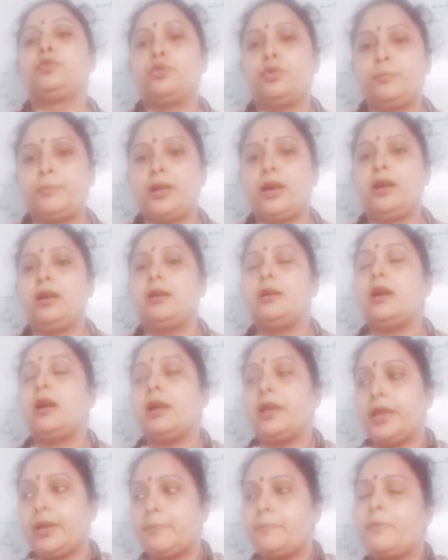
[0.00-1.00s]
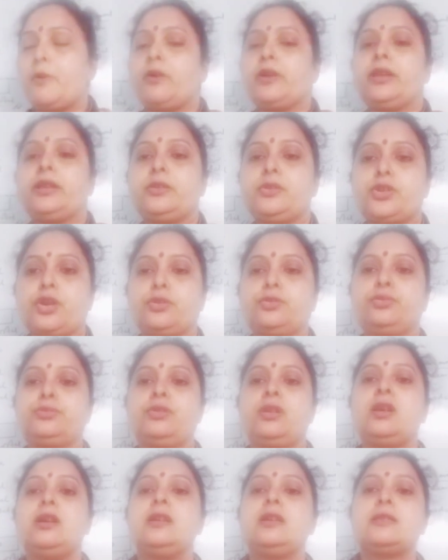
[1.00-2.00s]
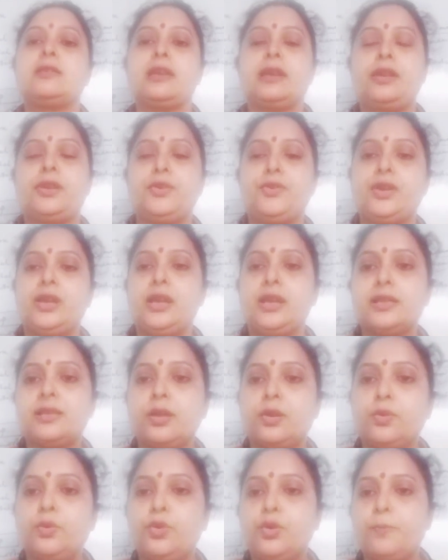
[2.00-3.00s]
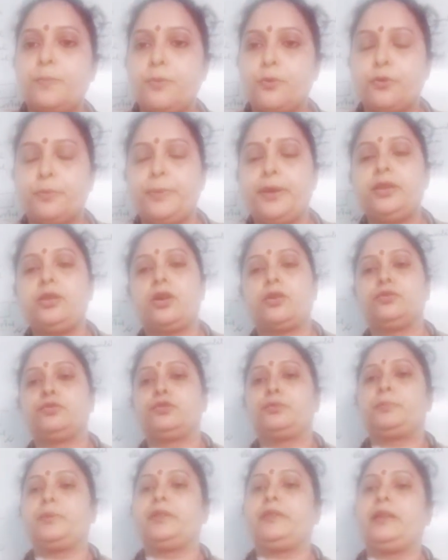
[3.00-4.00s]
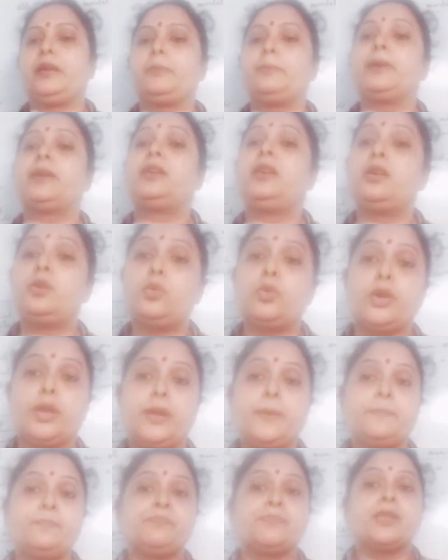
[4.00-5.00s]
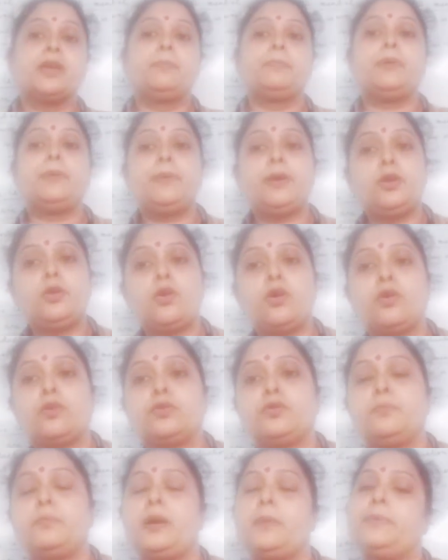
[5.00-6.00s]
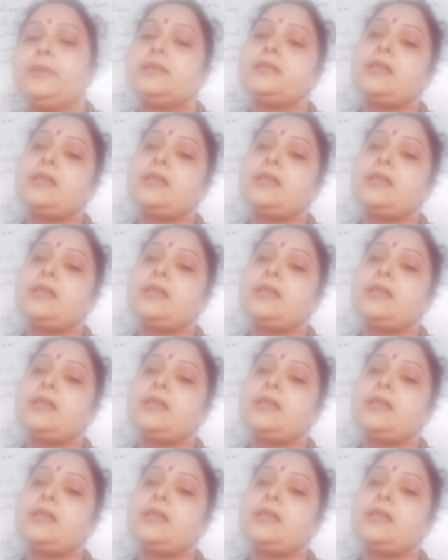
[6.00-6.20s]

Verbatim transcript: তোমরা এরপরে যখন সেকেন্ডারি লেসনগুলো পড়বে তখন তোমরা দেখবে কি করে বিভিন্ন রকমভাবে